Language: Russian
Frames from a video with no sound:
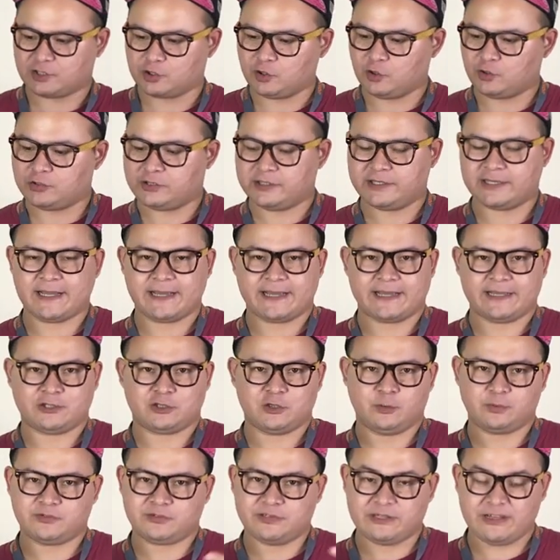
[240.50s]
соты, как и,
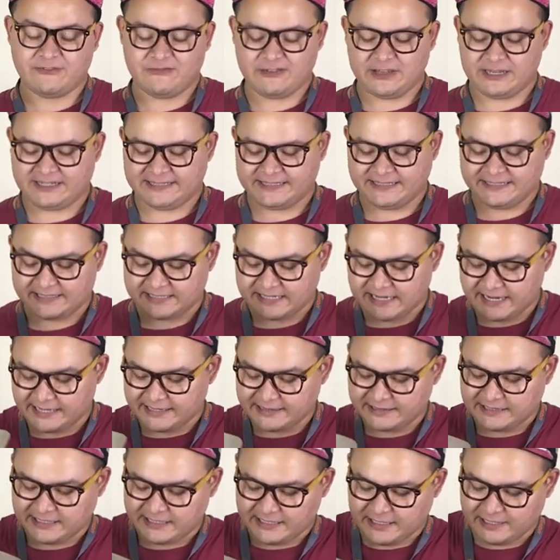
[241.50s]
собственно, весь
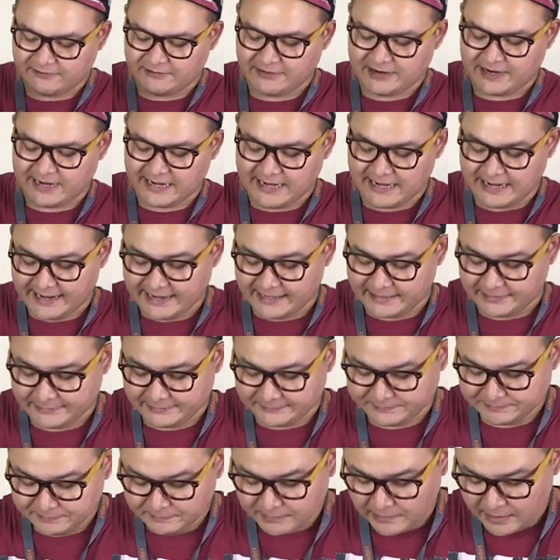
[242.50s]
дизайн данного
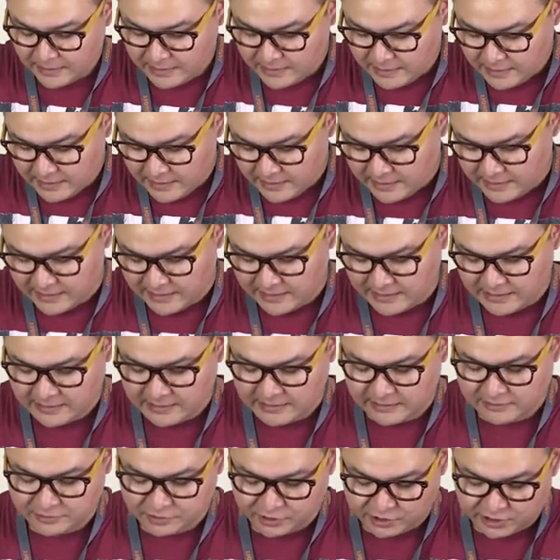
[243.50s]
кальяна.
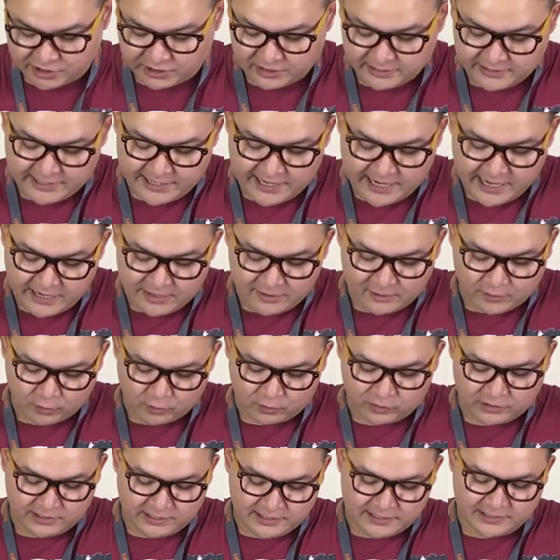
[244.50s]
А, чехлы реально
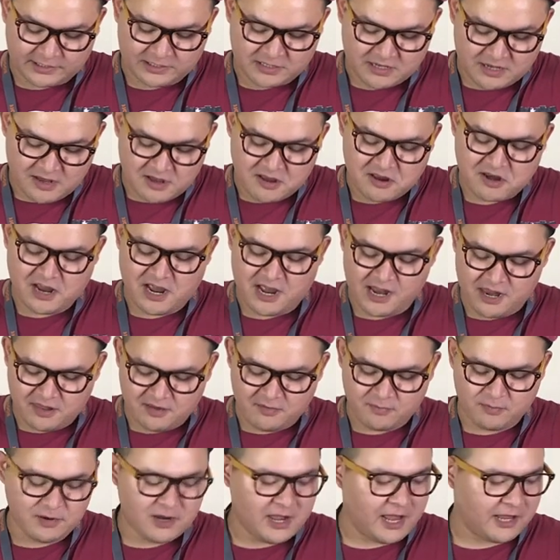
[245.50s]
крутые, это
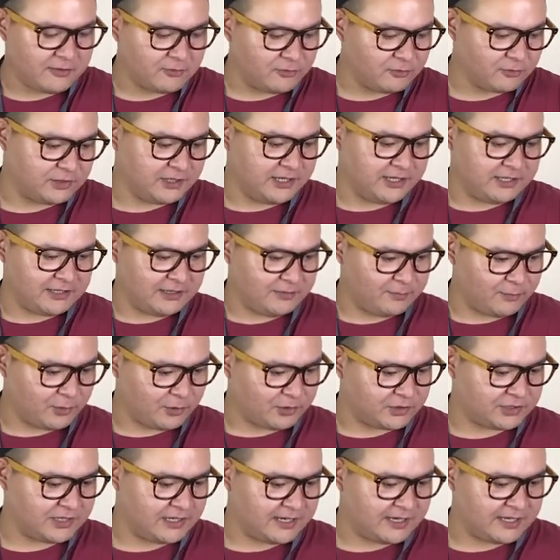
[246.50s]
реально, блядь, вот ты это
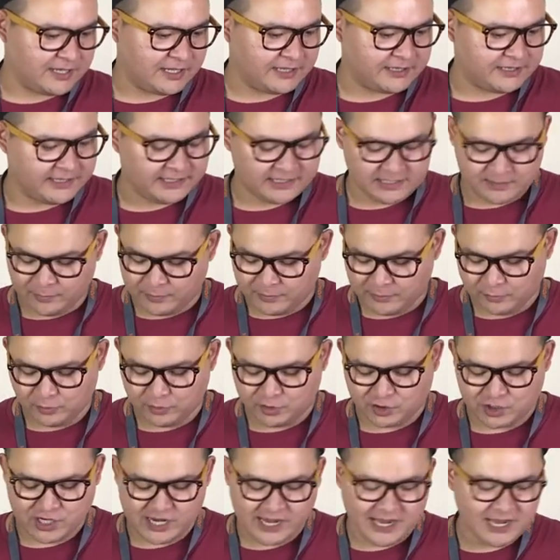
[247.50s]
просто, когда ты это
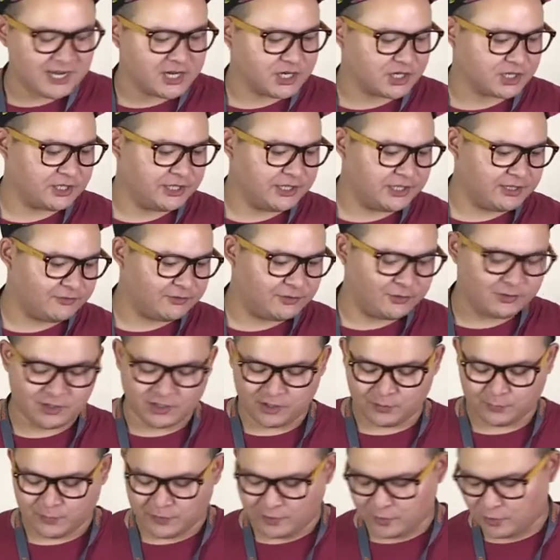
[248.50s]
получаешь, ты это все
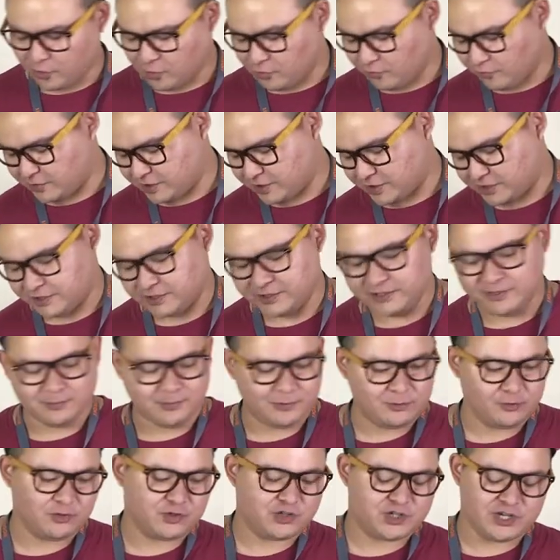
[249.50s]
распаковываешь, ты
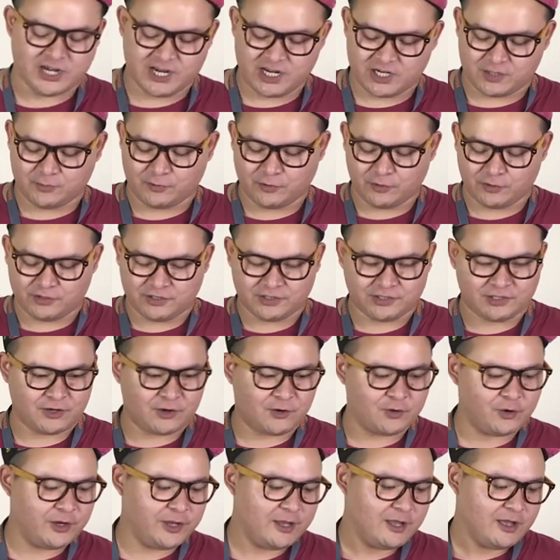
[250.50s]
получаешь просто
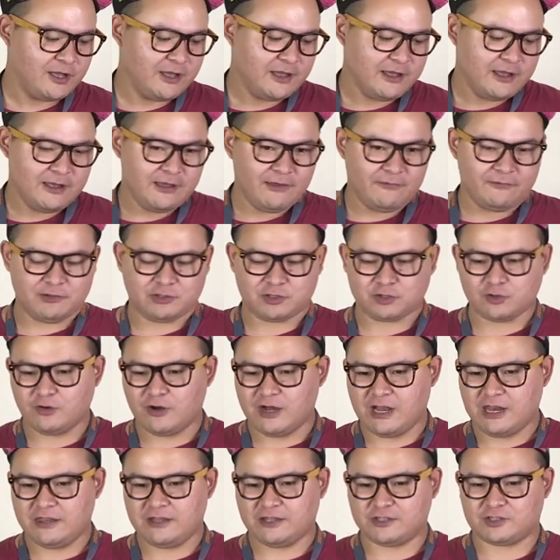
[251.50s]
такой
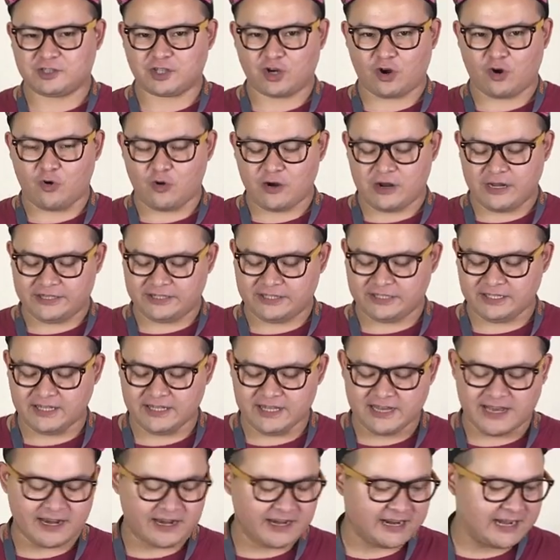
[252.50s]
визуально
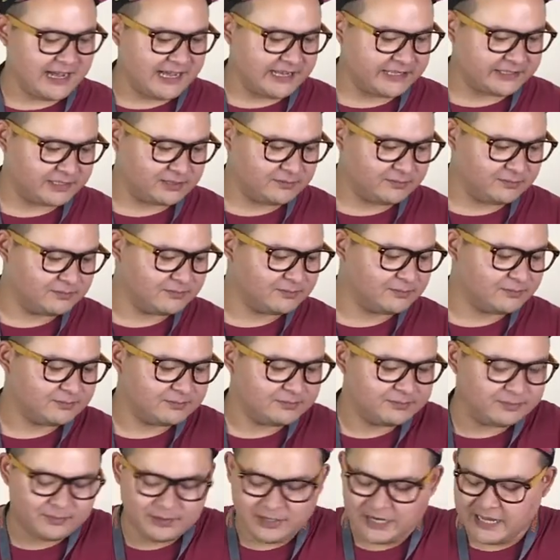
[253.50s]
трогательный
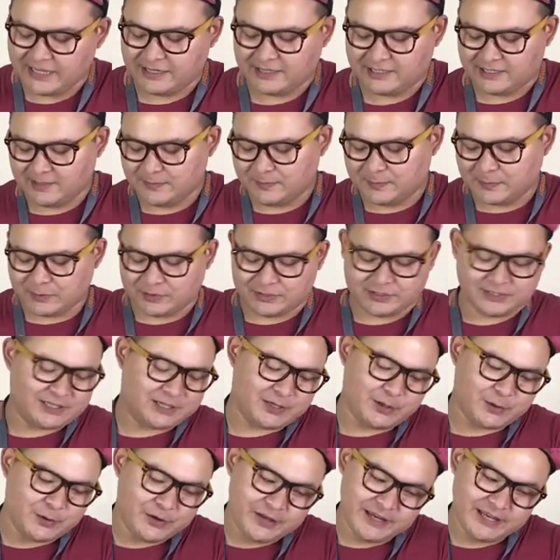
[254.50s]
оргазм, блядь, тебе просто
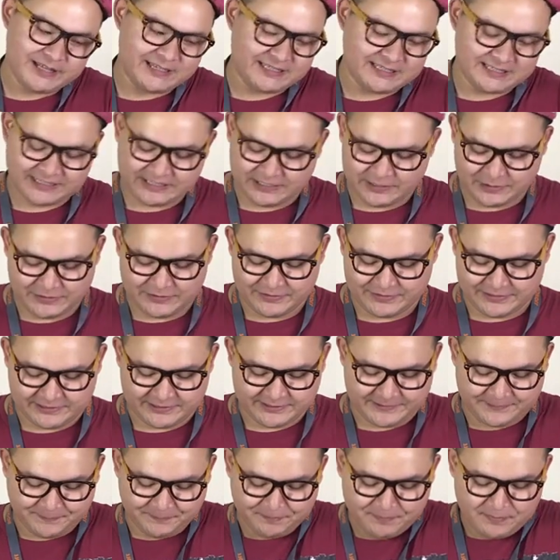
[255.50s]
охуенно
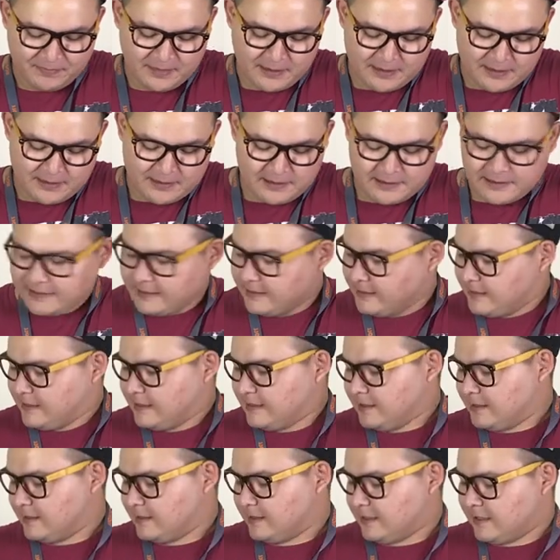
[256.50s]
становится.
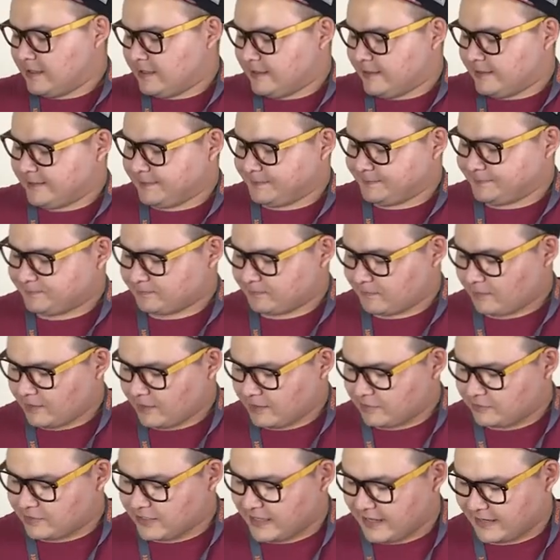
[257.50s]
А,
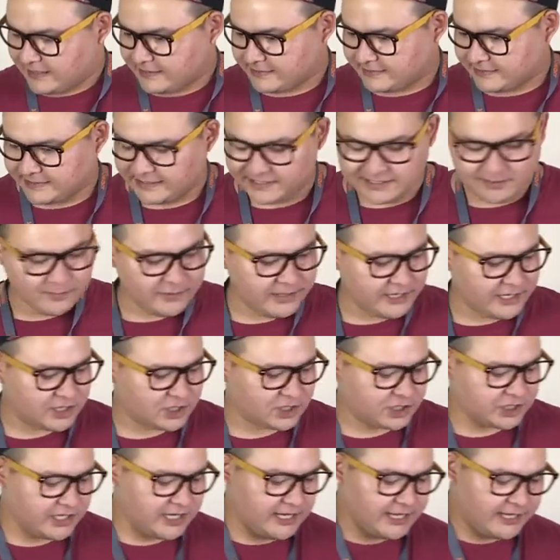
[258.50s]
так, с этим мы
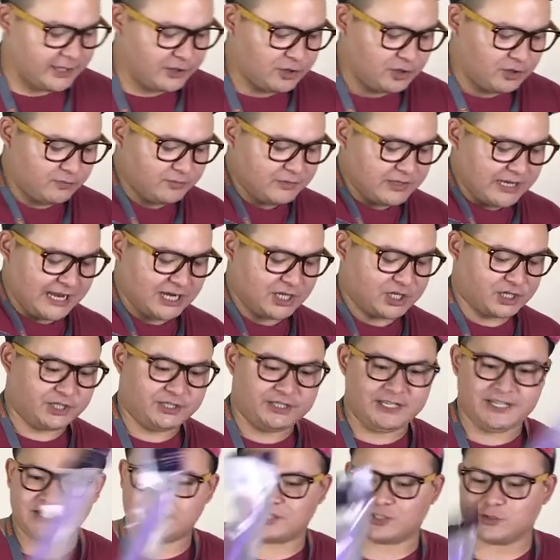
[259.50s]
решили, идем дальше.
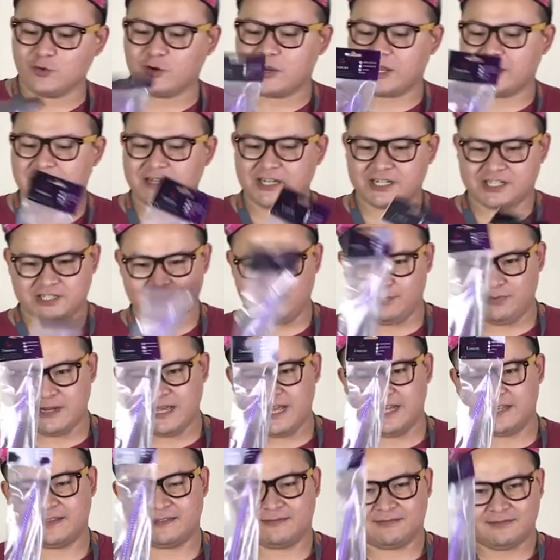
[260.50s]
Здесь, сука, даже,
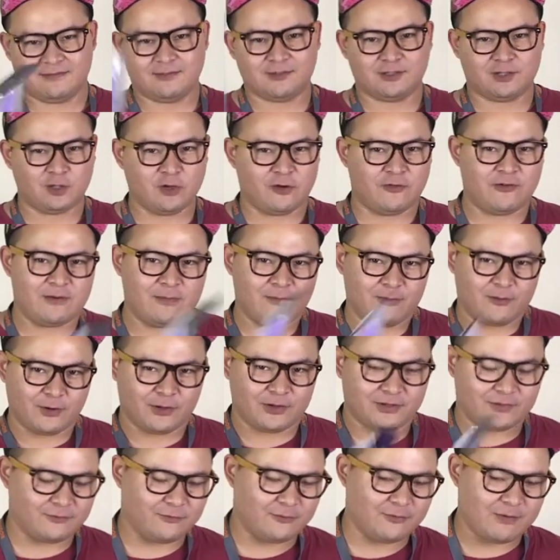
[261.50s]
блядь, кто вам
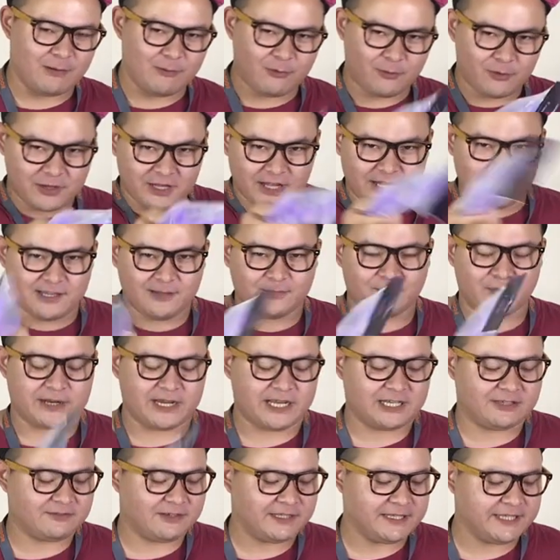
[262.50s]
хоть, вам хоть один
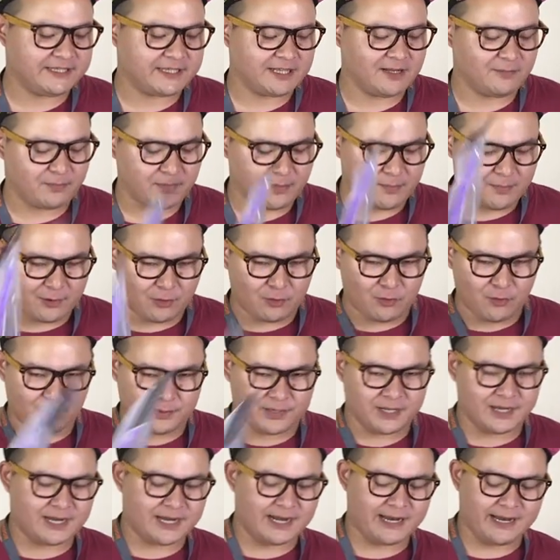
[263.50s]
производитель при
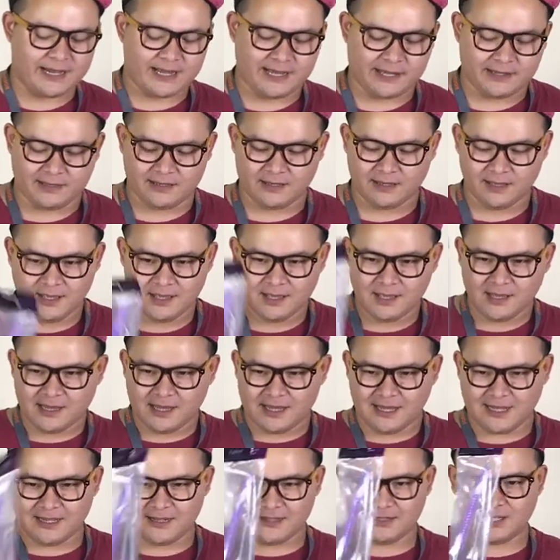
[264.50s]
покупке кальяна
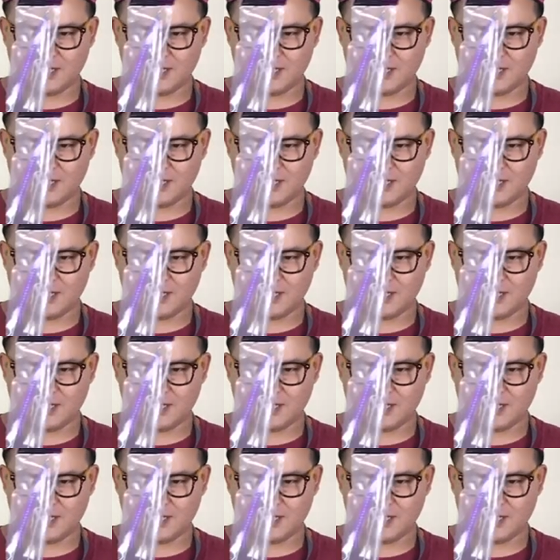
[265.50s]
а,